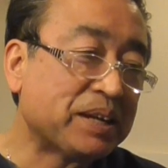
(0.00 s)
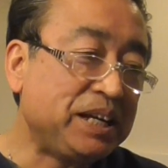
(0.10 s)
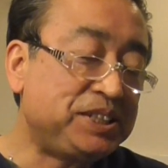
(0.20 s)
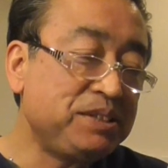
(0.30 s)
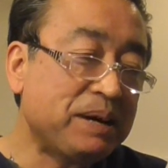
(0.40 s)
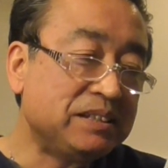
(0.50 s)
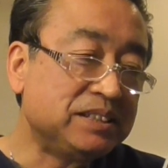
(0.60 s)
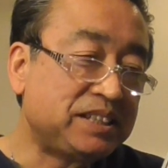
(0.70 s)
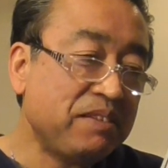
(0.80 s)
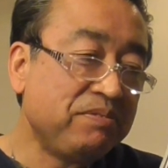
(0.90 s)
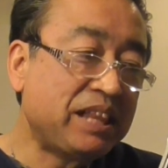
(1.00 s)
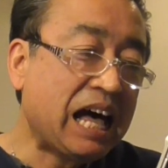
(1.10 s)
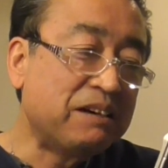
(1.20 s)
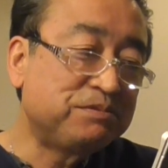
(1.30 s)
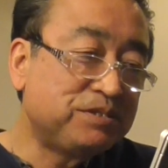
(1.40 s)
1番
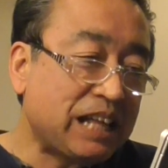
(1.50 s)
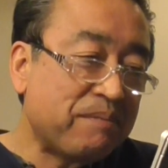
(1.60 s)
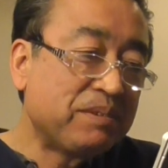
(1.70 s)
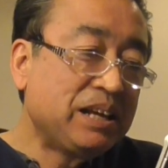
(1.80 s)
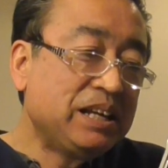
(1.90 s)
センター福田